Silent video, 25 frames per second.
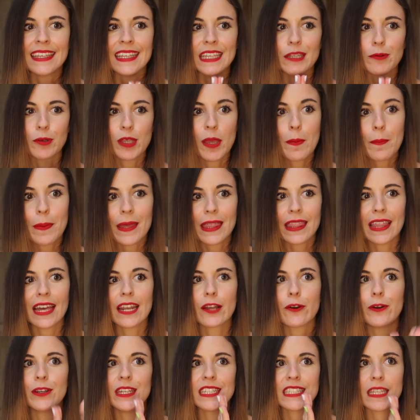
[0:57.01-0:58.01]
y voy a
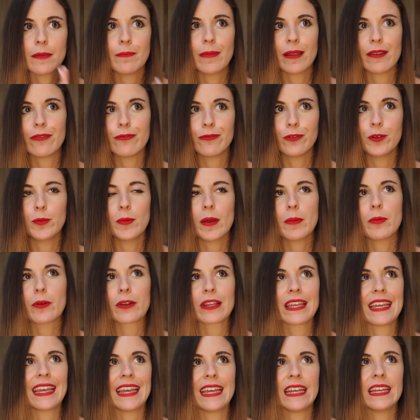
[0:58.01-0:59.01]
empezar con este perfume
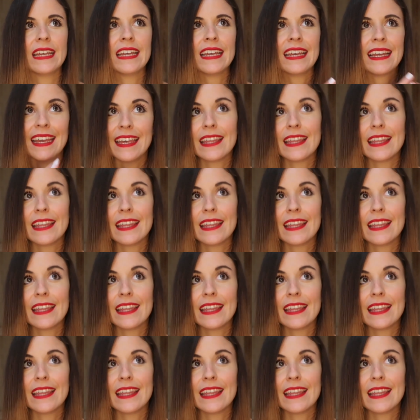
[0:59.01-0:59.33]
porque